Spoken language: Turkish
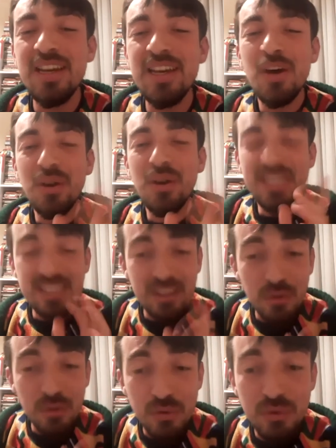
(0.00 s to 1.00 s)
o
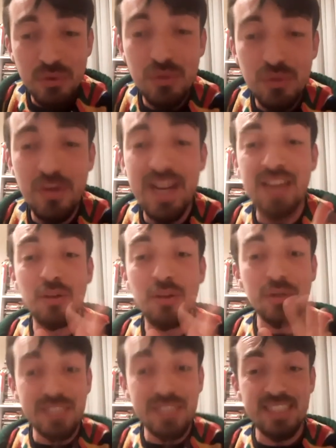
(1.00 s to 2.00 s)
insana huzur veren o
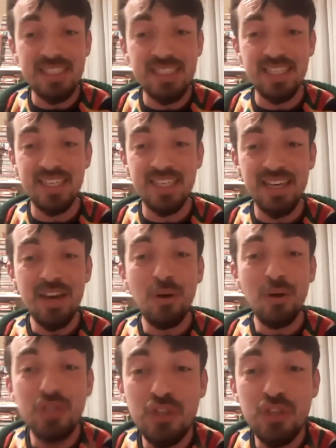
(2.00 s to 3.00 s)
sesi,
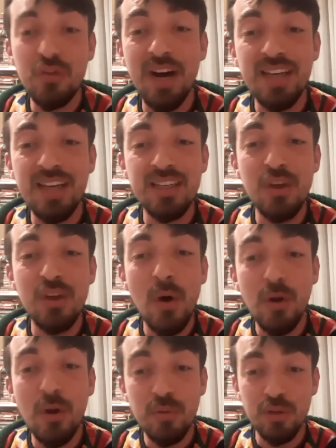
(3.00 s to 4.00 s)
o şifayı
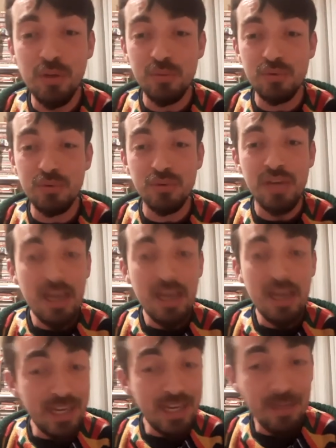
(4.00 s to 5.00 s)
görmüyor musun?
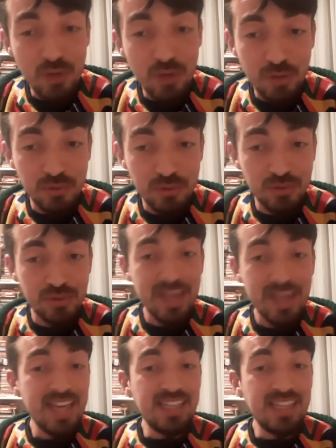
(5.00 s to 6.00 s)
Bilmiyor musun?
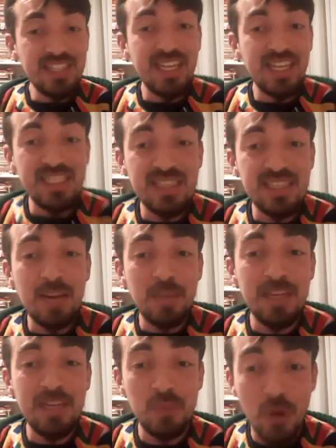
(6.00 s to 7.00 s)
Nice insan
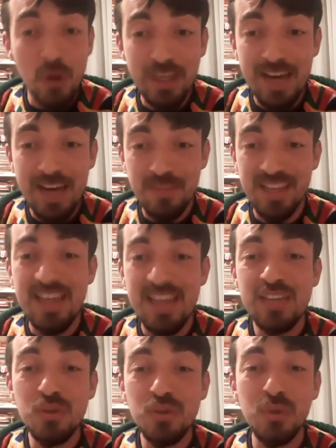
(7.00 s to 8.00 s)
benim gölgemde
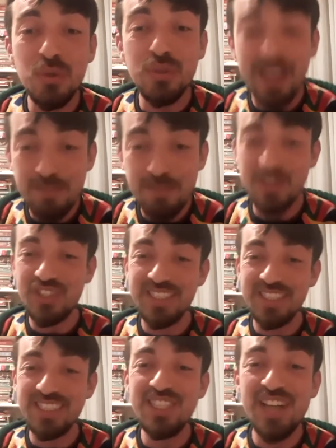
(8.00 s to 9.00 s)
soluklanmıştır.
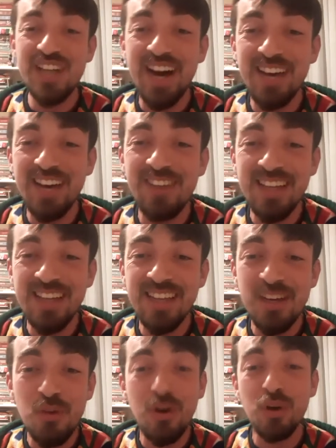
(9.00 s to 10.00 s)
Nice hayvana
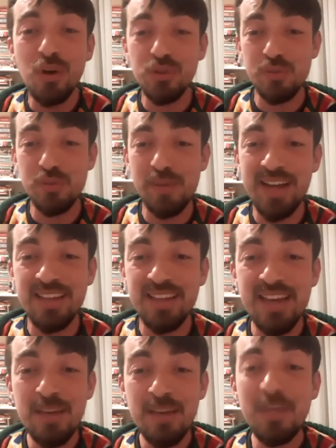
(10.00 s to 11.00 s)
yuva olurum ben.
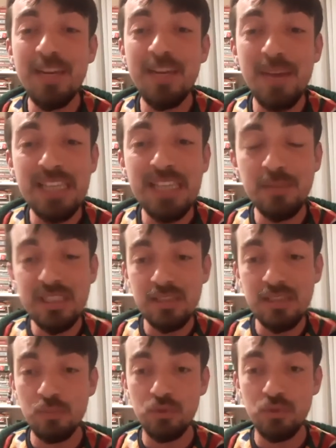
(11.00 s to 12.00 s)
Bilmez
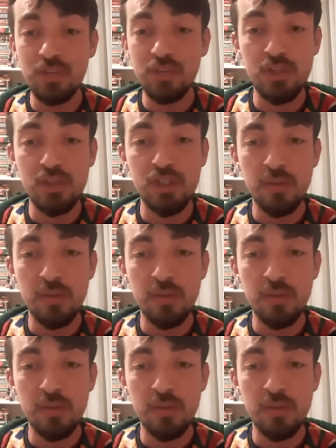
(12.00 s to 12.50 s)
misin bunu demiş.